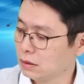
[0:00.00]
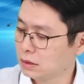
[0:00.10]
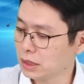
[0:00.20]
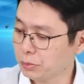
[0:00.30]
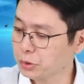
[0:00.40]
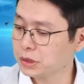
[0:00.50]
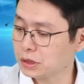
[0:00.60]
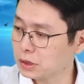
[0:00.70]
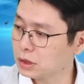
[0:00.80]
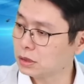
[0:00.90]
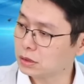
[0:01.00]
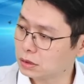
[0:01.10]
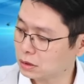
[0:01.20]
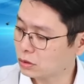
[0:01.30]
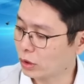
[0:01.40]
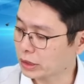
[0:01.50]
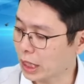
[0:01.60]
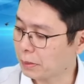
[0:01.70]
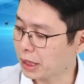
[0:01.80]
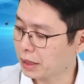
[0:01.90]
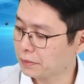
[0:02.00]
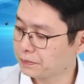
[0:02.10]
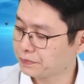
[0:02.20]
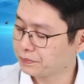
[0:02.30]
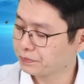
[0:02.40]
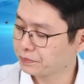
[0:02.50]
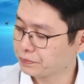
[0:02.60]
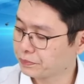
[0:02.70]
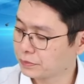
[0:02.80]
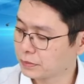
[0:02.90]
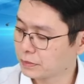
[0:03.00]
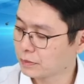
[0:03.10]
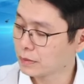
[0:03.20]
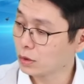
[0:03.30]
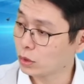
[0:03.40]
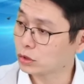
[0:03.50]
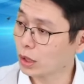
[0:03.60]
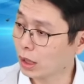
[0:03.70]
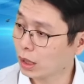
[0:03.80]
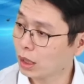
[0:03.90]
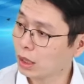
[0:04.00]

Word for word: 也不只是广达嘛，伟创、